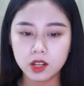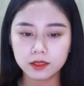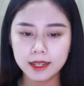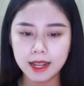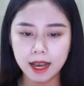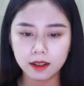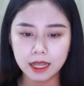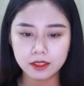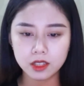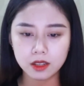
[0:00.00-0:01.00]
Trần Thanh Hằng
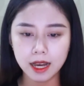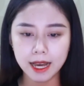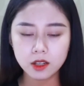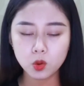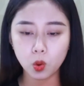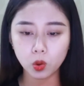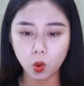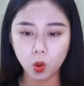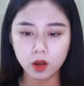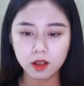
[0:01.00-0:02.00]
là chị gái của
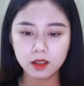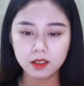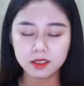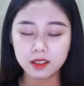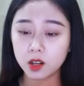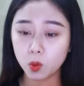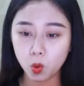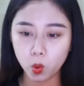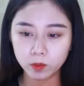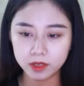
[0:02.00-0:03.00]
cô Nhưng
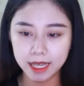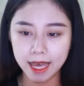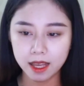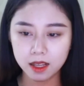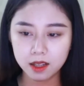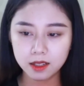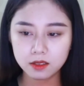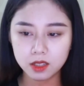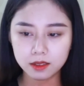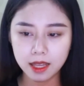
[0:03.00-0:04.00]
không cùng cha
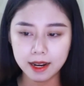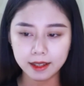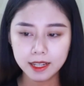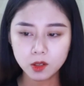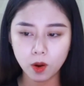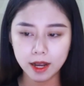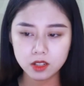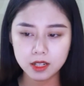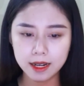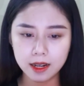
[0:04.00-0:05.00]
Chị ta là kết quả
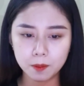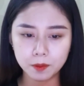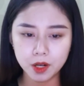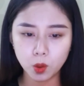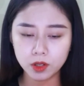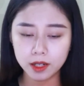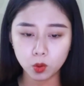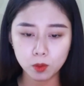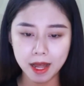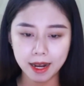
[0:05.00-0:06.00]
sai lầm đầu
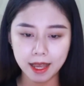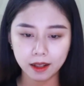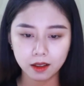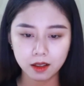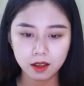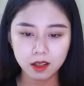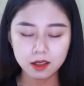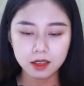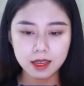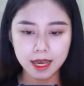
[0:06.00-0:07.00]
đời của bà Lan
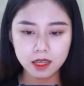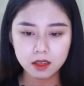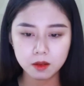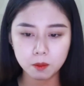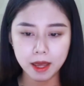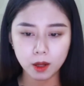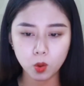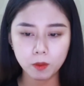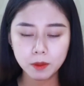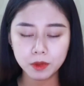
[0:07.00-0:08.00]
Khi ấy mẹ
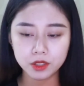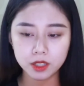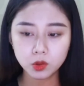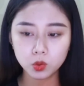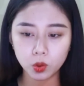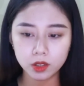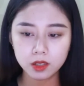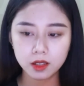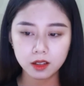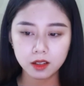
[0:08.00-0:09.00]
cô mới 19
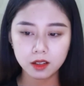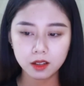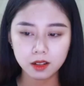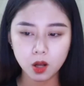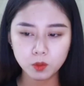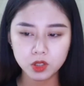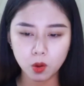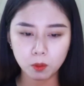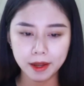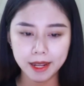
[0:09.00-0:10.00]
tuổi Không
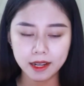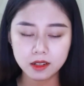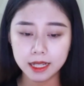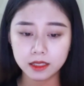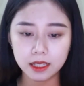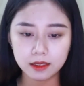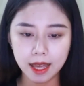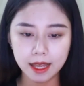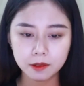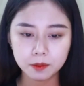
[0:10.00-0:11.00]
chồng mà đẻ ra chị
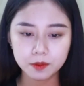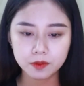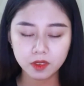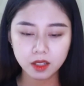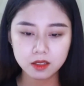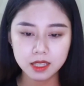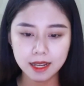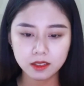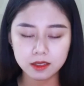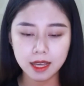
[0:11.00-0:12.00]
ta
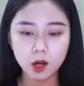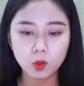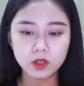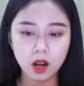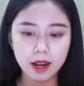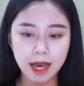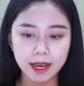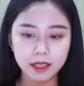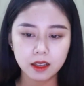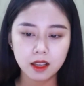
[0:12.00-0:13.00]
Cha chị ta không rõ là
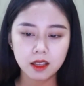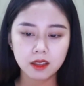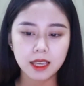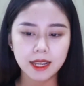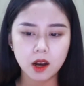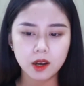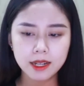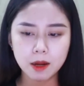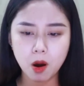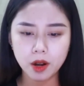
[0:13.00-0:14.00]
ai Nghe
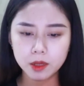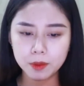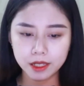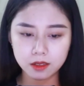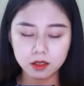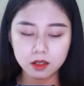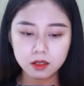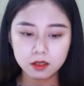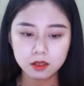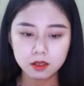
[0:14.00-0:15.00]
nói đã bỏ đi biệt xứ